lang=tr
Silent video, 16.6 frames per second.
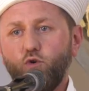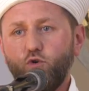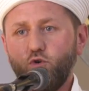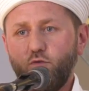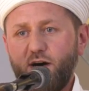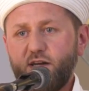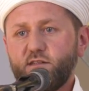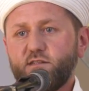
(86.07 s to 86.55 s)

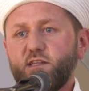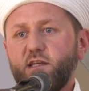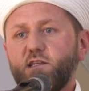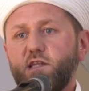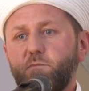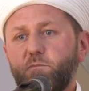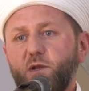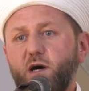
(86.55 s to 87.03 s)

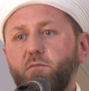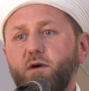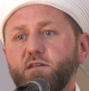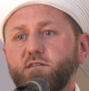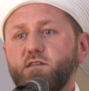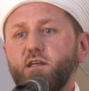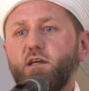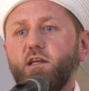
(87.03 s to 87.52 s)
Üniversite
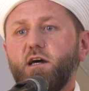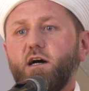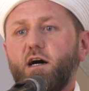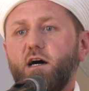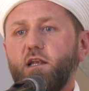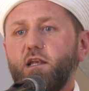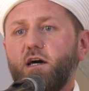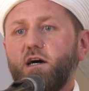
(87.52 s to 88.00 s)
diplomasıyla
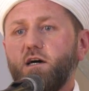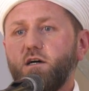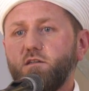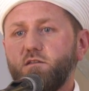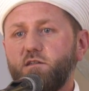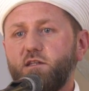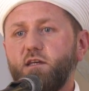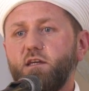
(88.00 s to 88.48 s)

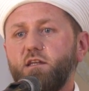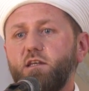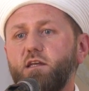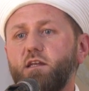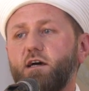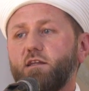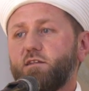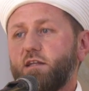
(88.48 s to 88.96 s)
Allah'ın
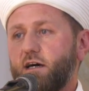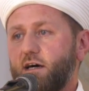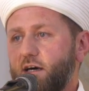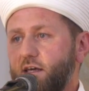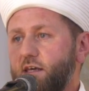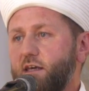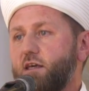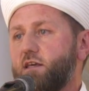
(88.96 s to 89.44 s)
dinine
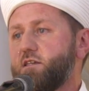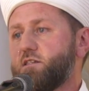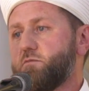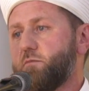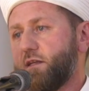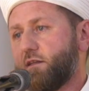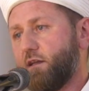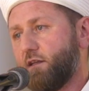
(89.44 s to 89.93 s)
daha iyi
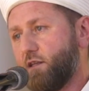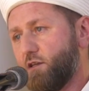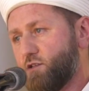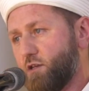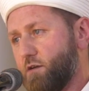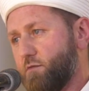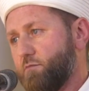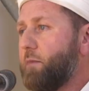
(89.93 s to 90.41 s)
hizmet
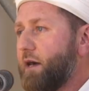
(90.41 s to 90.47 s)
edeceğim.